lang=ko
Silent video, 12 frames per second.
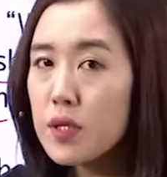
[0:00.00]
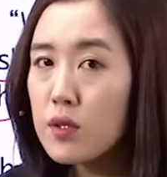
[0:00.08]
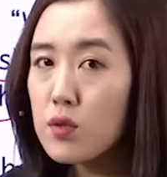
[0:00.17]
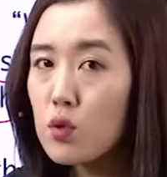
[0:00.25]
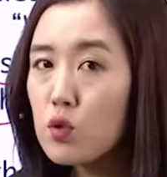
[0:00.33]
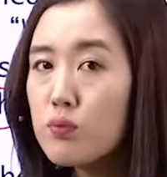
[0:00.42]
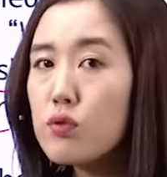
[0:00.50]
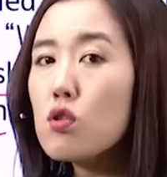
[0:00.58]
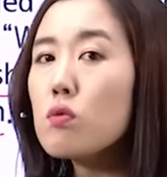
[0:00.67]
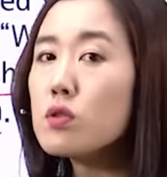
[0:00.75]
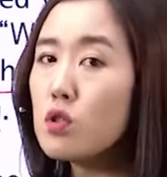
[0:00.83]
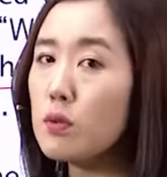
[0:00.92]
생겼어도
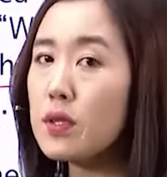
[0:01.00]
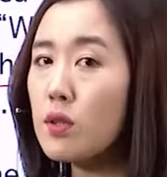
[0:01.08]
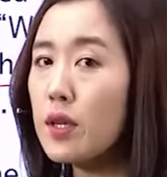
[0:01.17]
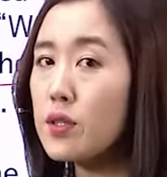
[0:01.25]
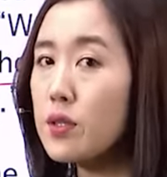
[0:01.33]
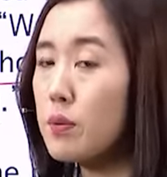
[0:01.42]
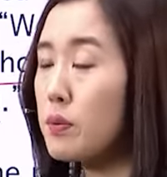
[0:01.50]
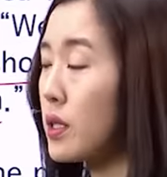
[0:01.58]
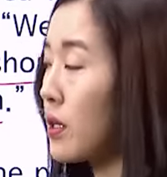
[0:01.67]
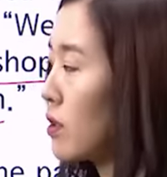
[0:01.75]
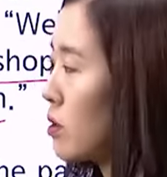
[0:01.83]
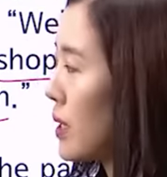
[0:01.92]
부정문처럼 해석하셔야
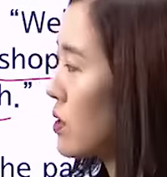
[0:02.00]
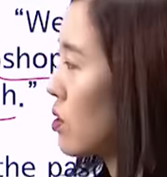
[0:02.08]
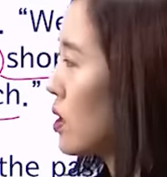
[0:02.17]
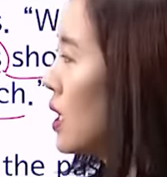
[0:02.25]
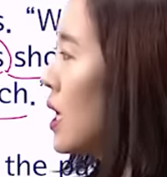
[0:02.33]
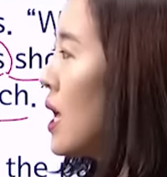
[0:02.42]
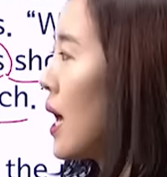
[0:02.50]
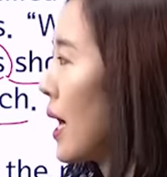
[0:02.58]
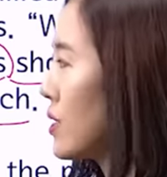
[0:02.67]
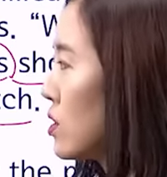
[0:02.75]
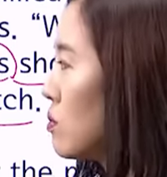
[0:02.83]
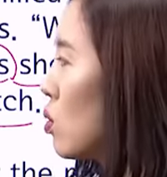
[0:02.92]
됩니다. 그럼 해석이 아직